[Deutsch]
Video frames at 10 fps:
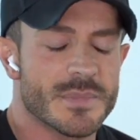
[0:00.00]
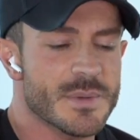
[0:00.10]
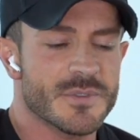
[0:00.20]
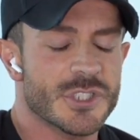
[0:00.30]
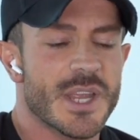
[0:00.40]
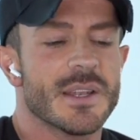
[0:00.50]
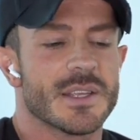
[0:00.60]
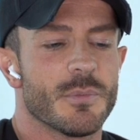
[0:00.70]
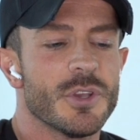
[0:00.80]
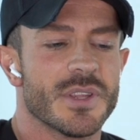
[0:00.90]

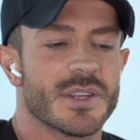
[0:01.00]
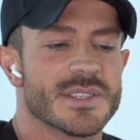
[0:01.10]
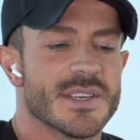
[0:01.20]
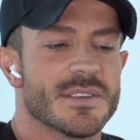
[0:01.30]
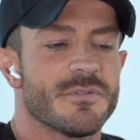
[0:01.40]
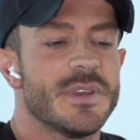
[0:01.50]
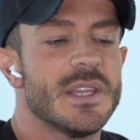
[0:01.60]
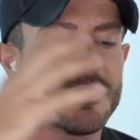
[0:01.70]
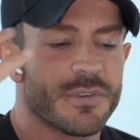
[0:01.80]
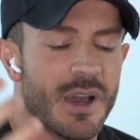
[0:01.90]
Selbstverständlich möchte ja, dass sehr, sehr
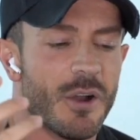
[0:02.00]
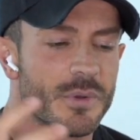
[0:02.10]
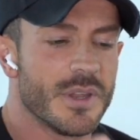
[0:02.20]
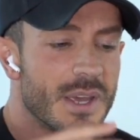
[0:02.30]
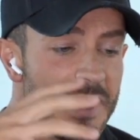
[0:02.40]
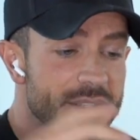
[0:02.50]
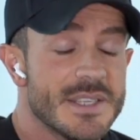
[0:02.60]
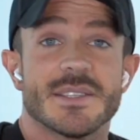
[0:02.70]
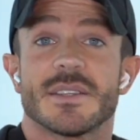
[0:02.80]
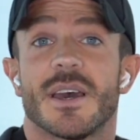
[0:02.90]
viele Frauen
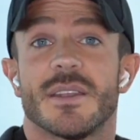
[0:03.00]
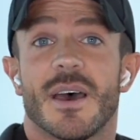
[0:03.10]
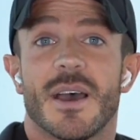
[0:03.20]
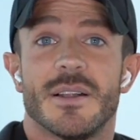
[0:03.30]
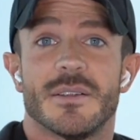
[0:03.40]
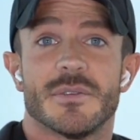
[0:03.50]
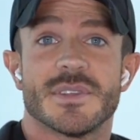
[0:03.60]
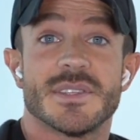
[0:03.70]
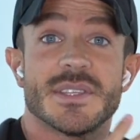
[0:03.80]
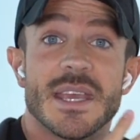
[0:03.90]
diesen Kanal
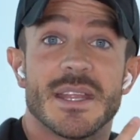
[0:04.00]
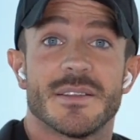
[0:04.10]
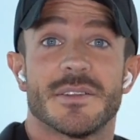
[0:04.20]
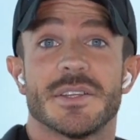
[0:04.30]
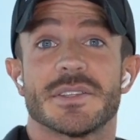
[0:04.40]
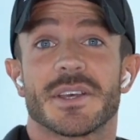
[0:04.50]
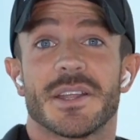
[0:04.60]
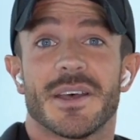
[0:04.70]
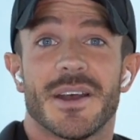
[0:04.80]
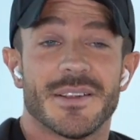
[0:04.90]
sehen, diesen
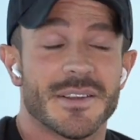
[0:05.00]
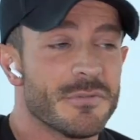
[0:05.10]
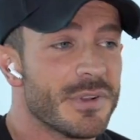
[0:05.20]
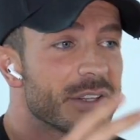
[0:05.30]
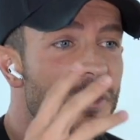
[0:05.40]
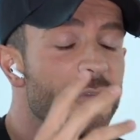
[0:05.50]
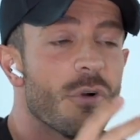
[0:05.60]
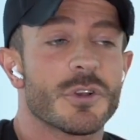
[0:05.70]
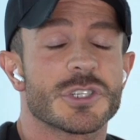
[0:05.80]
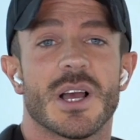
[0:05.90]
Kanal äh, vielleicht auch
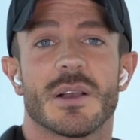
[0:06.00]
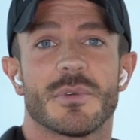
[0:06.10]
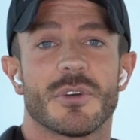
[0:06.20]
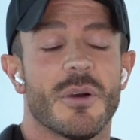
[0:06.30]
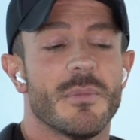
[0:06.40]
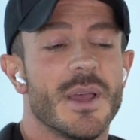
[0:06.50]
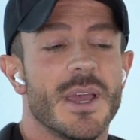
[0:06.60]
vorgeschlagen bekommen.